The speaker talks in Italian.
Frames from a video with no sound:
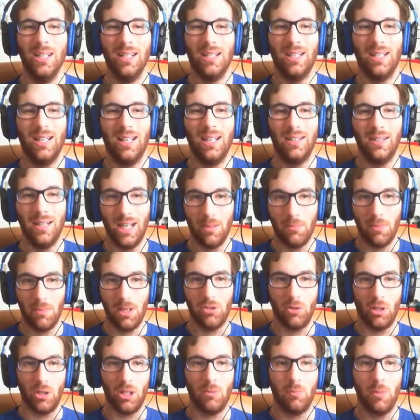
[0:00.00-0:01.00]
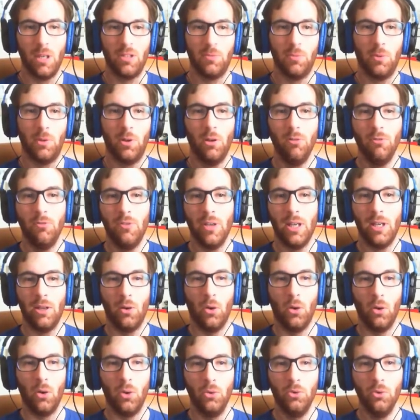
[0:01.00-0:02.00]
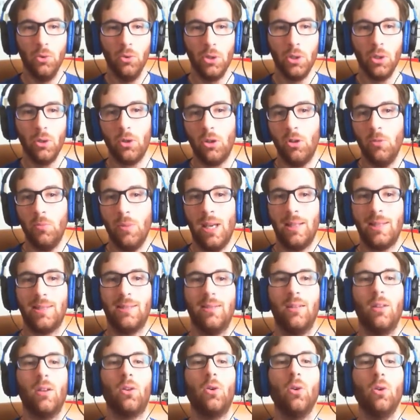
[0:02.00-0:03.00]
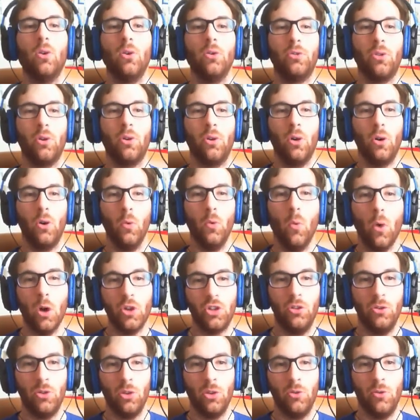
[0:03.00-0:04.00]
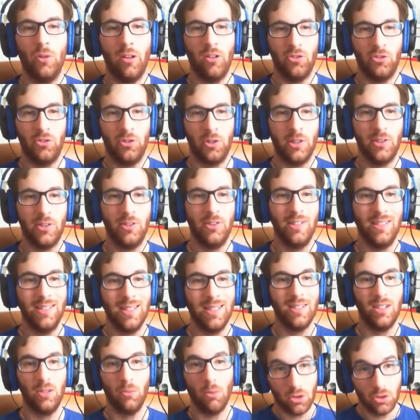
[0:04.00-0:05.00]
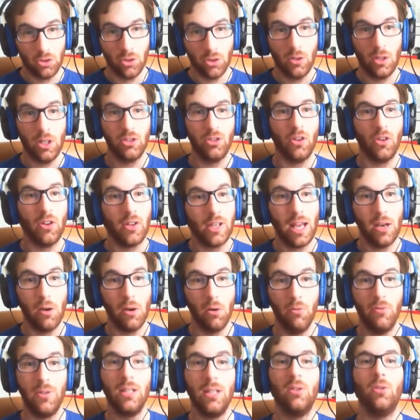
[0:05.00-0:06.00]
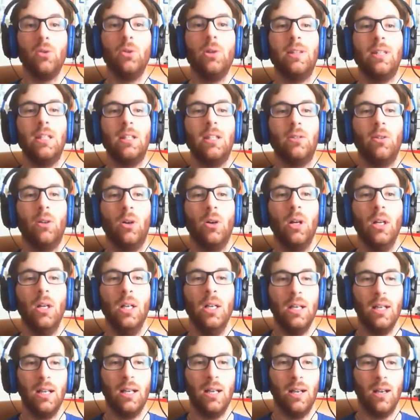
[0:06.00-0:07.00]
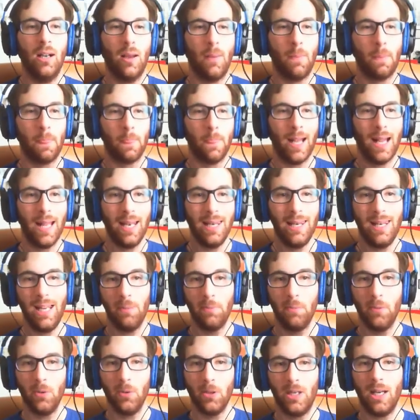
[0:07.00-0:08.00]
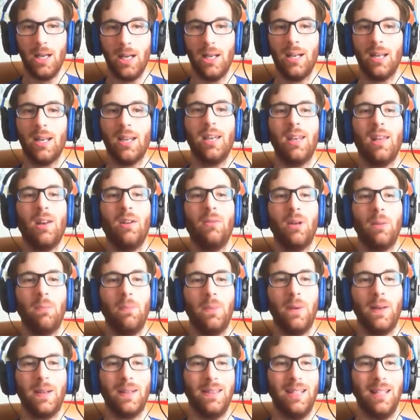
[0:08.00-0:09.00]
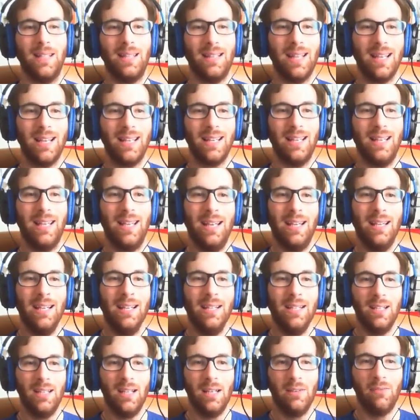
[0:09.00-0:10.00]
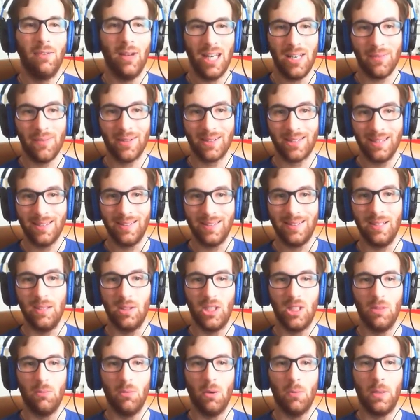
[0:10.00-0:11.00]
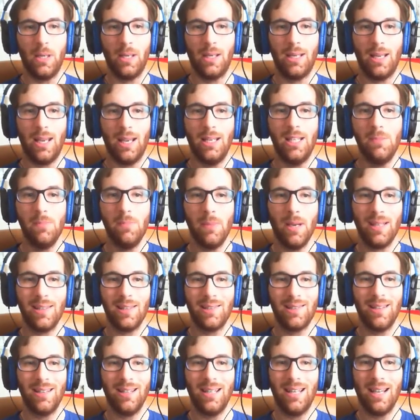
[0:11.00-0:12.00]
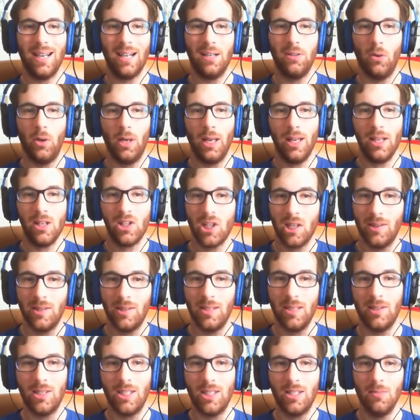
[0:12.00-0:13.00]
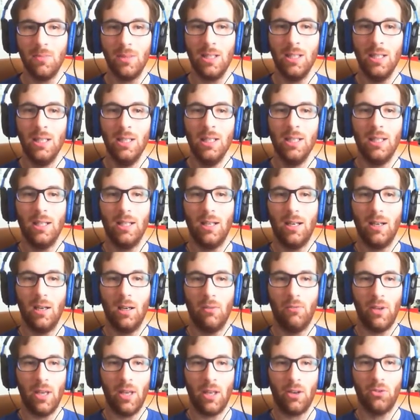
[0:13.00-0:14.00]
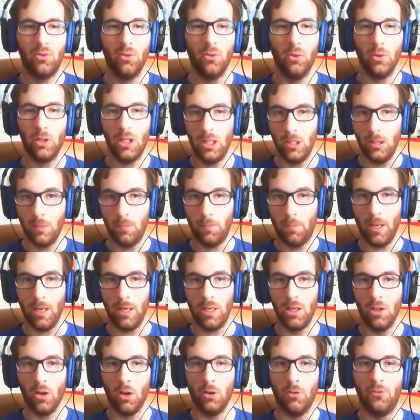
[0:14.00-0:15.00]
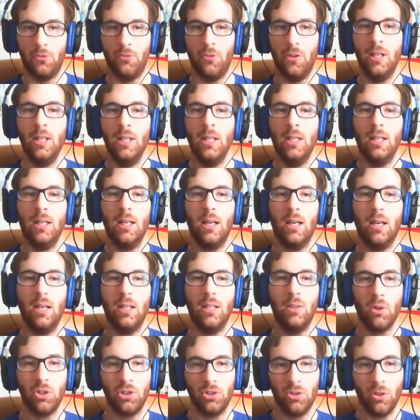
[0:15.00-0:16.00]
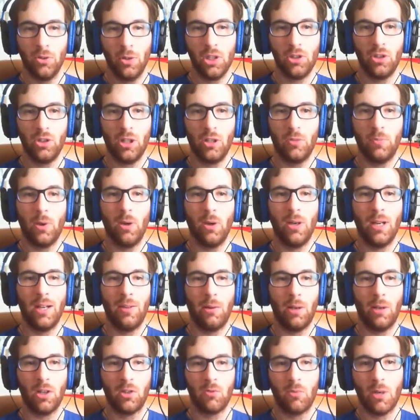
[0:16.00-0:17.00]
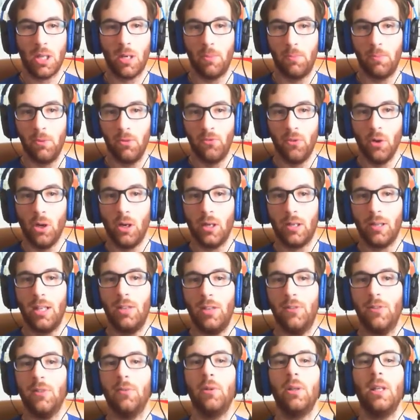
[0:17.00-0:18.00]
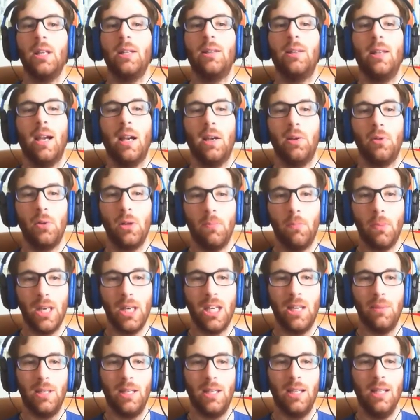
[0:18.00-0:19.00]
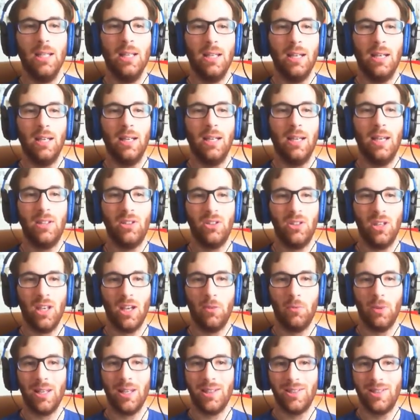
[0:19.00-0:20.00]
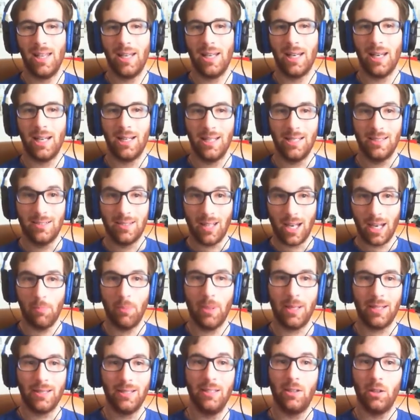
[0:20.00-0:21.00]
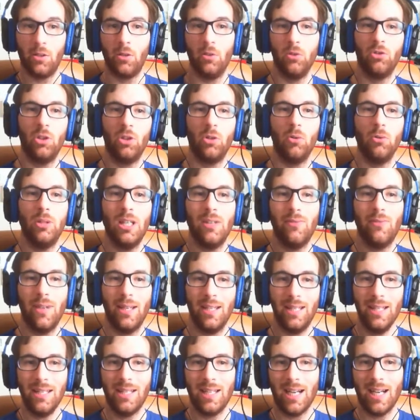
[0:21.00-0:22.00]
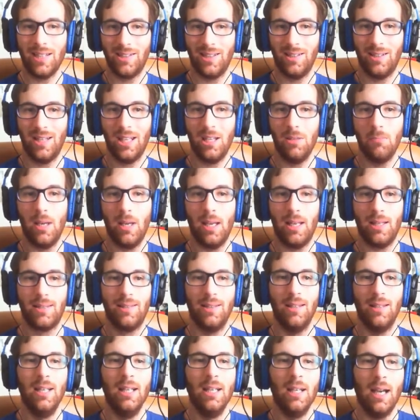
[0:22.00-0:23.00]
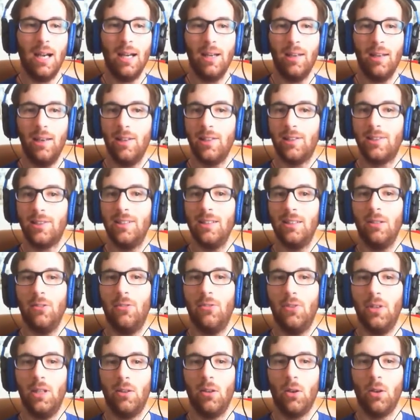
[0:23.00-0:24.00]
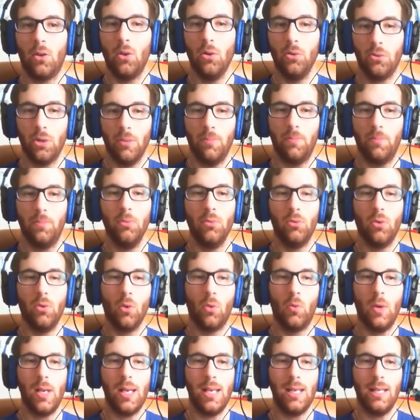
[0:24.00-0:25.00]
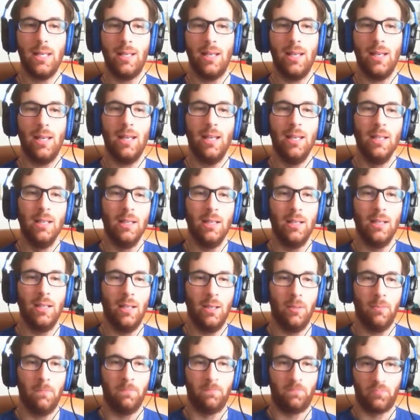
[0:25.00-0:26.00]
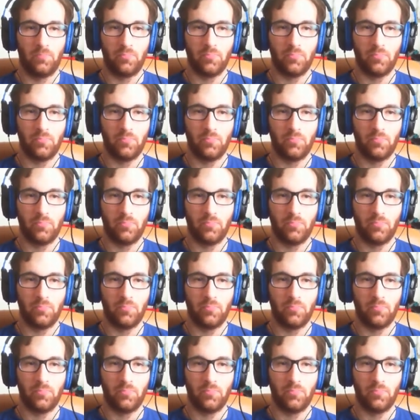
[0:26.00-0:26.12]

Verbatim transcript: uh, nella Major League Baseball, ovvero New York Mets contro Washington Nationals, gli stessi Washington Nationals che hanno vinto il titolo. Um, all'epoca era una partita che eh, valeva tantissimo perché i Mets erano lanciatissimi uh, verso i playoff. Uh, I Washington Nationals però erano la squadra più forte, i favoriti erano i primi uh, e c'era una serie di tre partite consecutive in casa dei Mets al City Field contro appunto quelli che... Ehm,